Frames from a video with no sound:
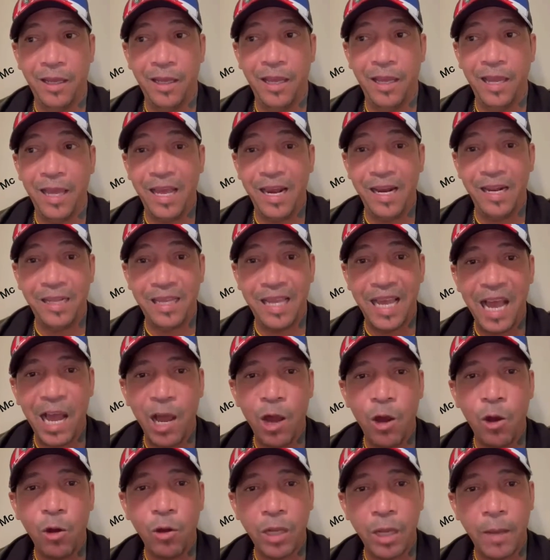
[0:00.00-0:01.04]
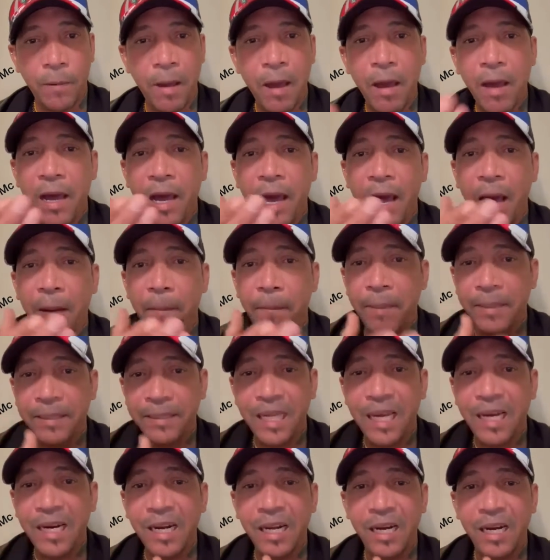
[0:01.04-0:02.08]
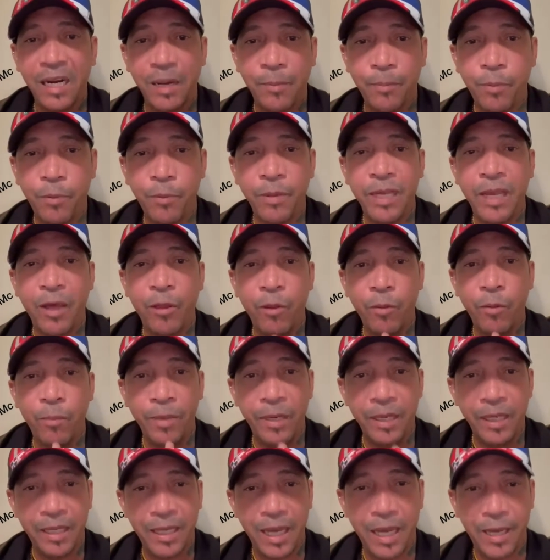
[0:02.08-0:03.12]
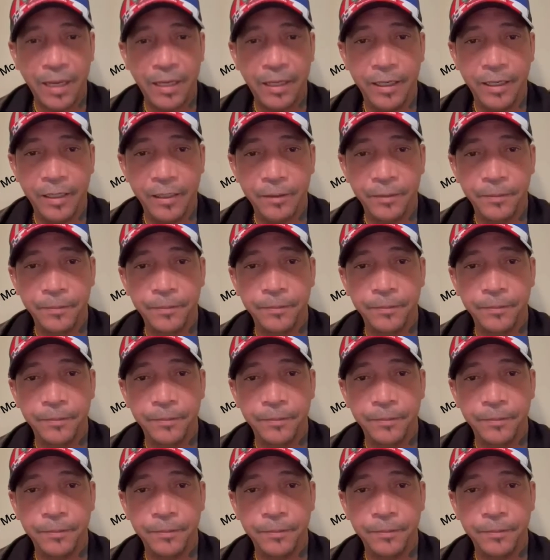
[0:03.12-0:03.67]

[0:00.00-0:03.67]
El caos que va a pasar en República Dominicana.